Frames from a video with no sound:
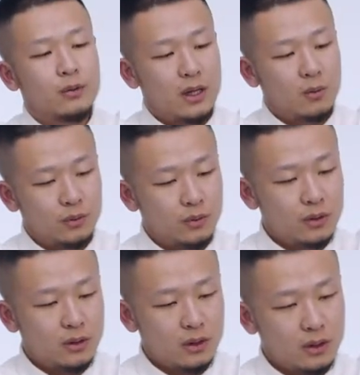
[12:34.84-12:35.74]
的话，我觉
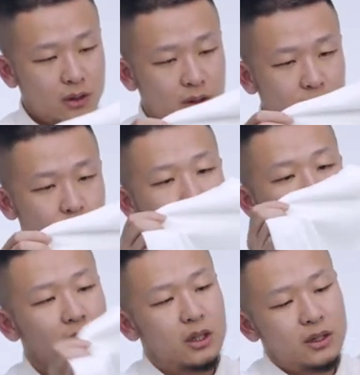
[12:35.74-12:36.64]
得除
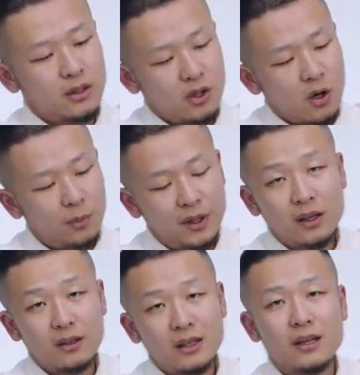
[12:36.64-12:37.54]
了这个照
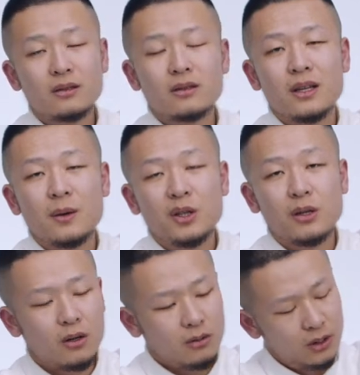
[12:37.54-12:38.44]
片，但是也比
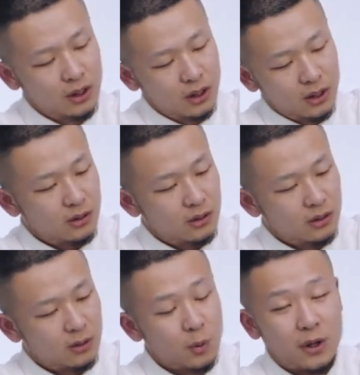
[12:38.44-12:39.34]
较，
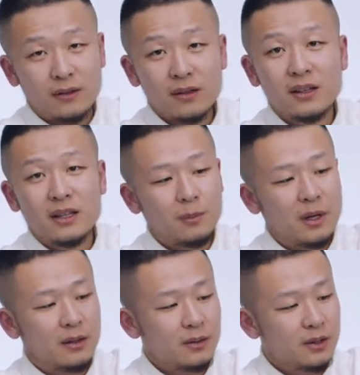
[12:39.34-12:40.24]
呃，晦涩一点
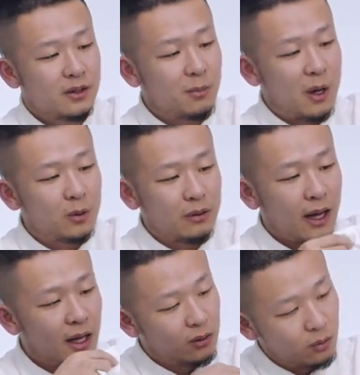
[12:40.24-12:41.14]
吧。其实没有
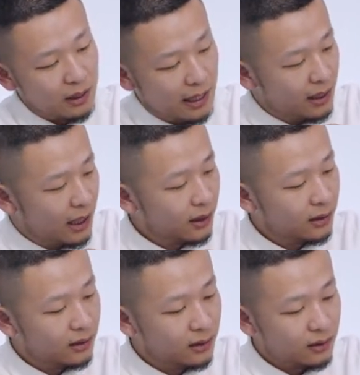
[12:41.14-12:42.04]
太多莱卡
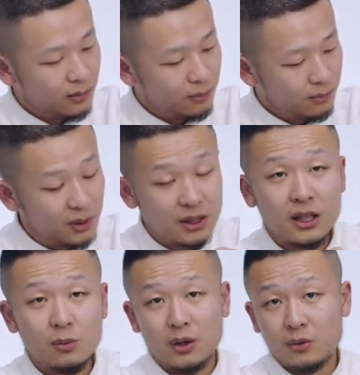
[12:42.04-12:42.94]
的明显
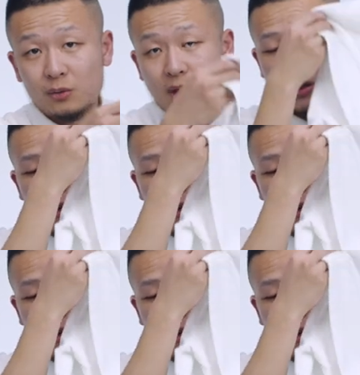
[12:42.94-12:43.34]
的元素在上